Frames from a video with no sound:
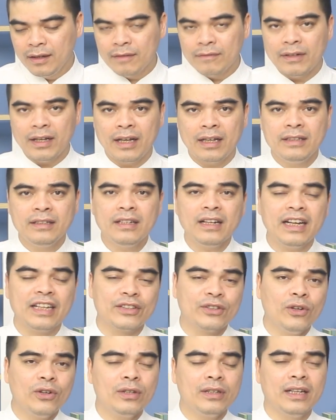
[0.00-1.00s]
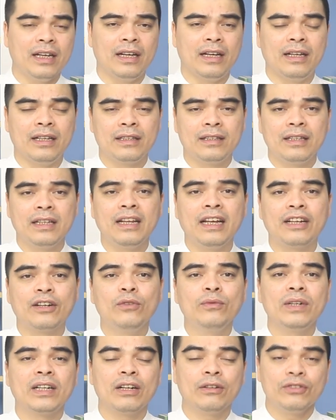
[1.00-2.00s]
Và những ngày tốt để tiến hành
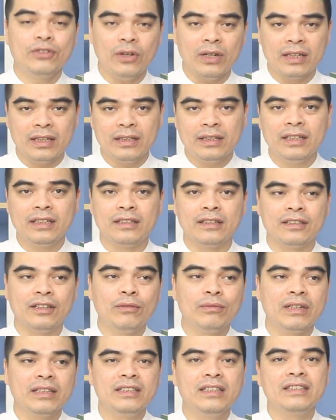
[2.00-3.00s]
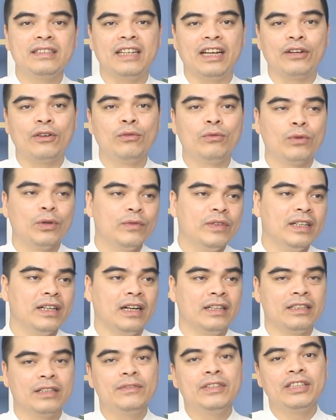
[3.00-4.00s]
công việc lau dọn thì Tử Thông đã chia sẻ cùng quý vị
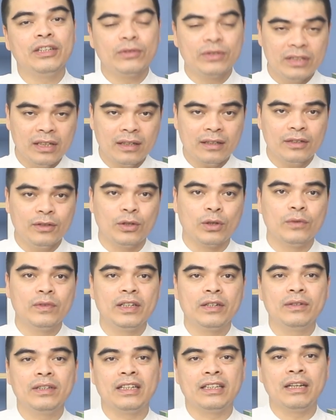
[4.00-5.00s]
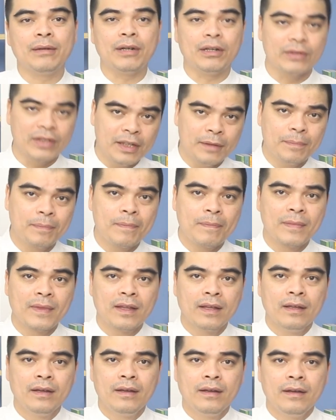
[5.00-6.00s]
ở những video trước, thì quý vị có thể tham khảo thêm.
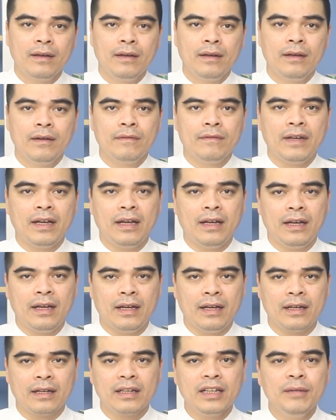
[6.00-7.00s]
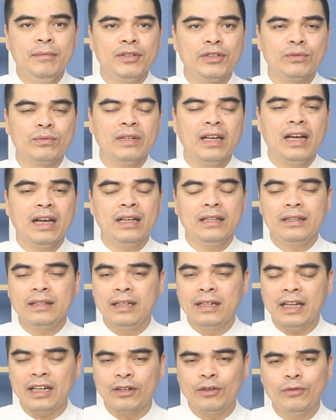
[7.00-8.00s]
Và khi mà chúng ta
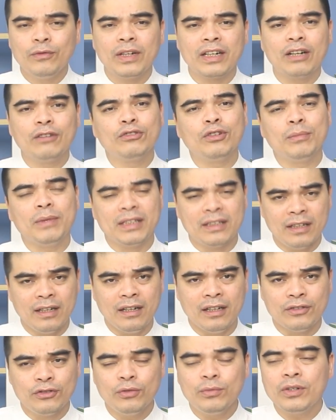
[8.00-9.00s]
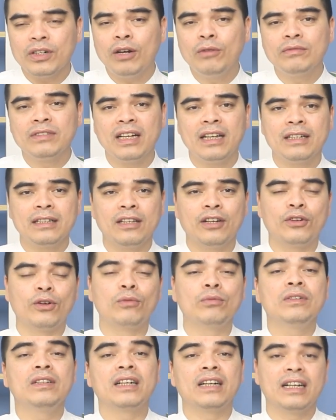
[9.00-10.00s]
tiến hành công việc lau dọn bàn thờ giúp cho không gian thờ
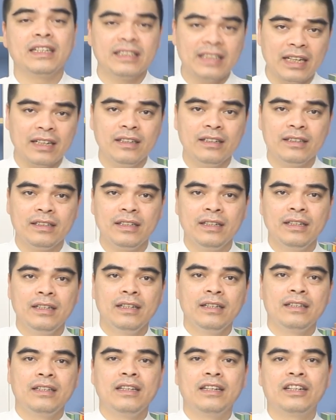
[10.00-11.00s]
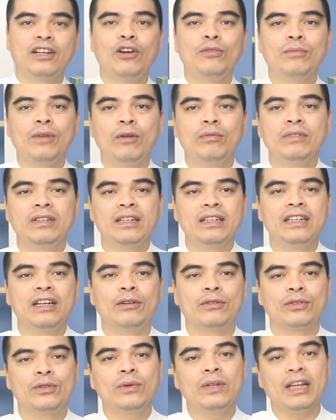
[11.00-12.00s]
cúng được khang trang hơn thì cầu mong những cái
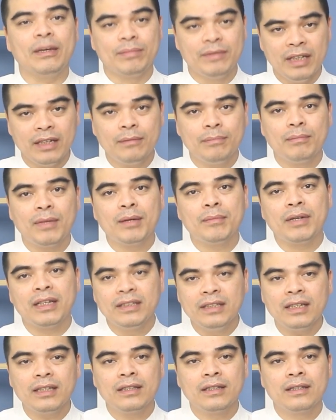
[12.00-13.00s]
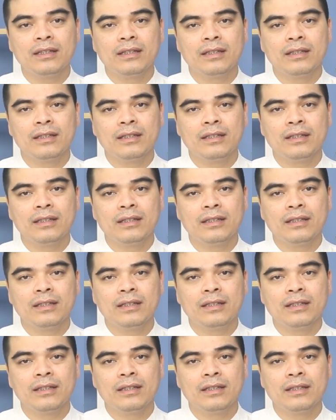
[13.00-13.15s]
điều tốt đẹp nhất, may mắn nhất